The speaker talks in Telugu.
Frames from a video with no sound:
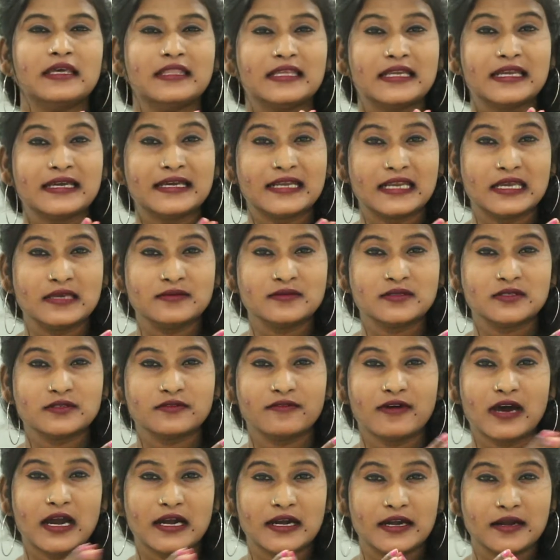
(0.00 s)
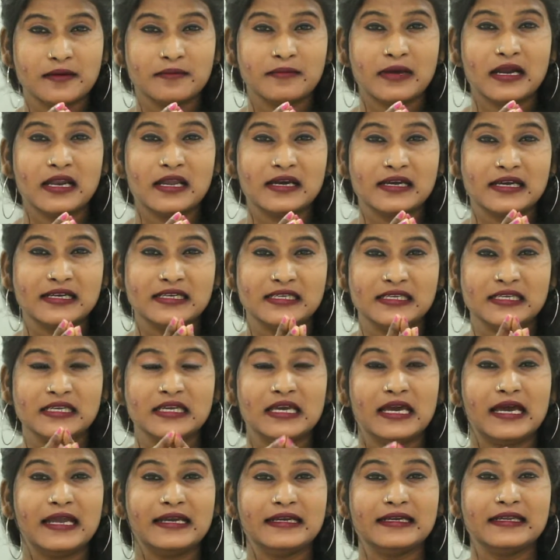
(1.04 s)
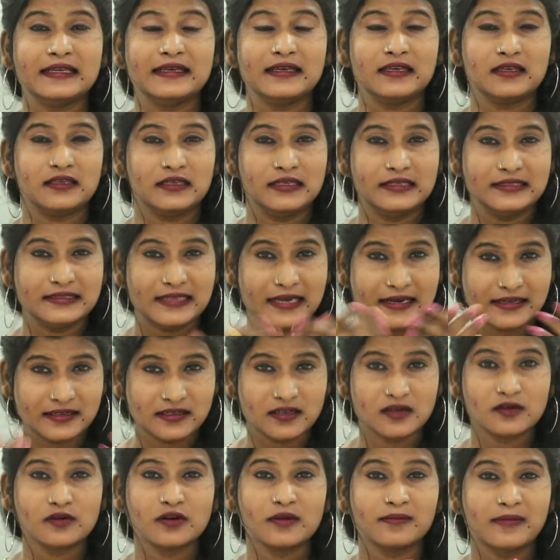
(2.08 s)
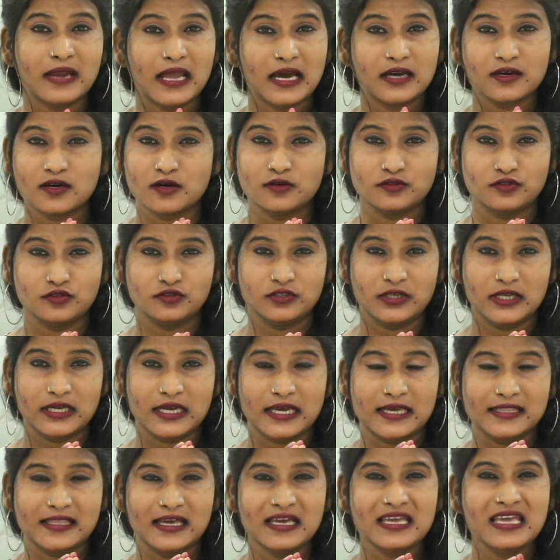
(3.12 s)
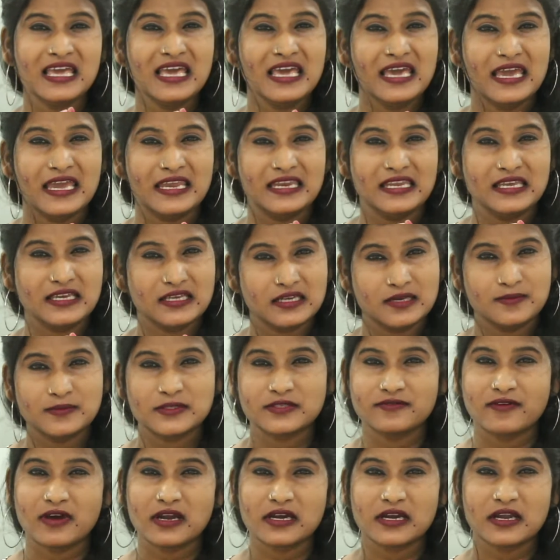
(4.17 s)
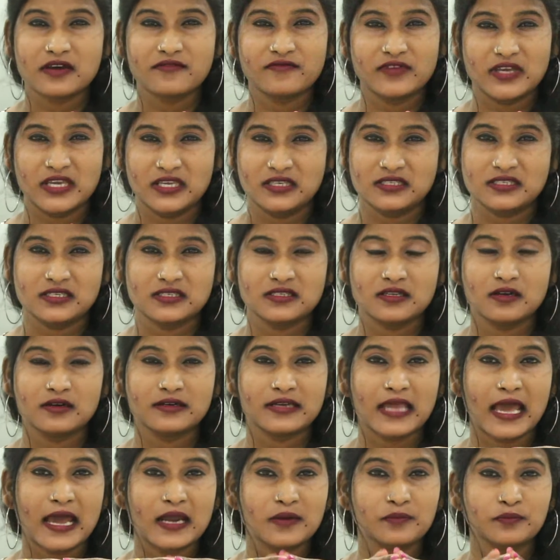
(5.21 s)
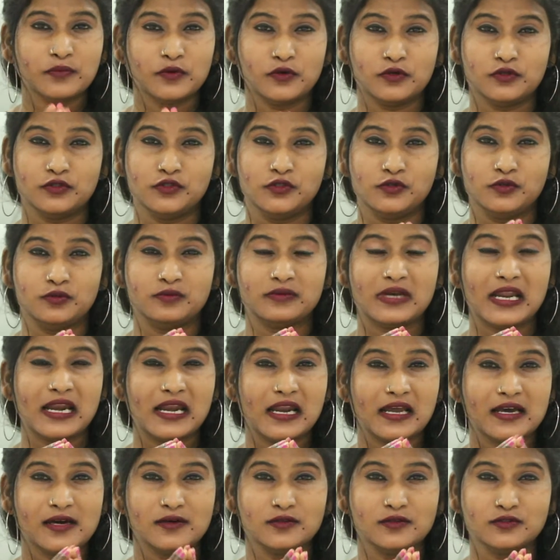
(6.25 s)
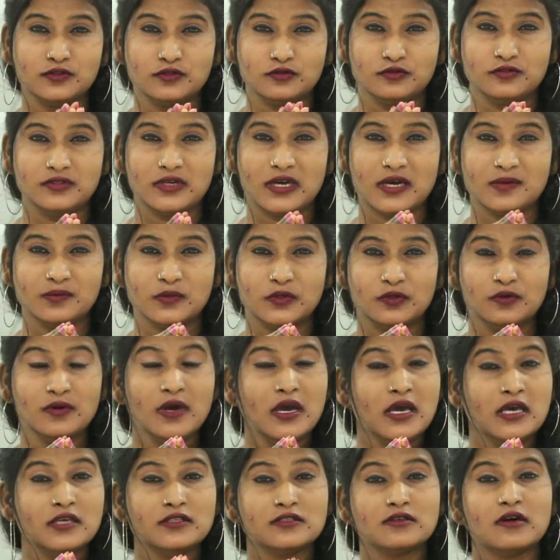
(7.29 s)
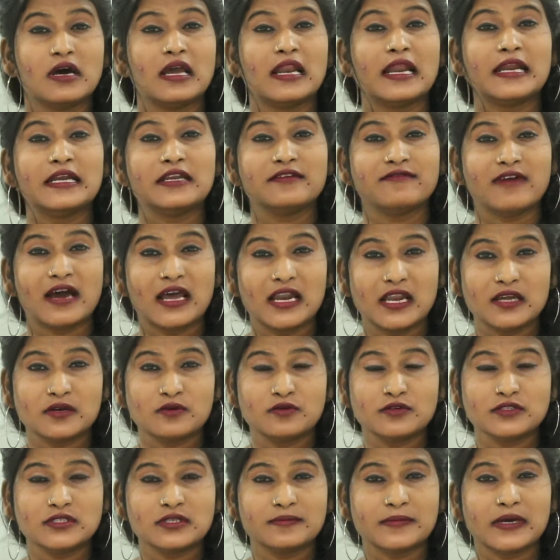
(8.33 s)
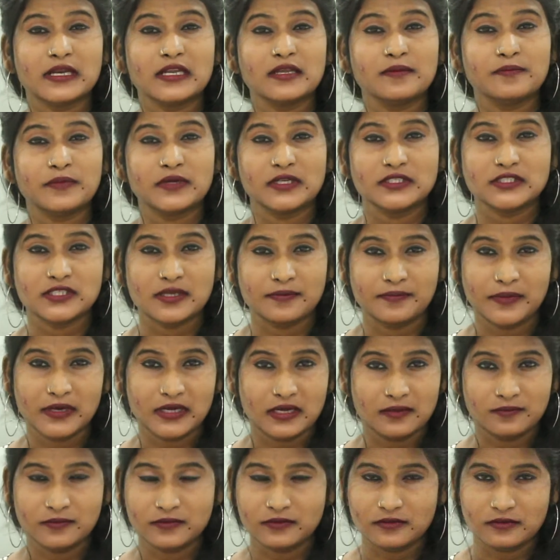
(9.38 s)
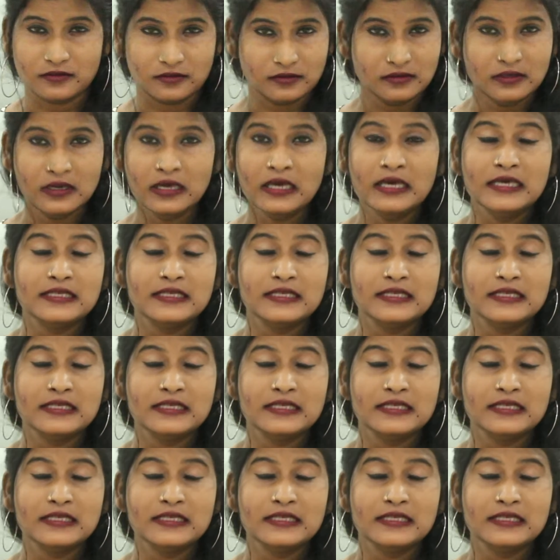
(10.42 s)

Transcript: ఏదైనా క్రీమ్స్ వాడడం వల్ల కానీ అంటే ఇంటైట్ కూడా బ్లాక్ అవుతుంటాం కదా ఎన్ని క్రీమ్స్ వాడినా వేస్ట్ అసలు ట్యాన్ పోదు నల్లగా అవుతూ ఉంటాము సో అలాంటి వాళ్ళ కోసం అని ఇప్పుడు నేను చెప్పే టిప్పు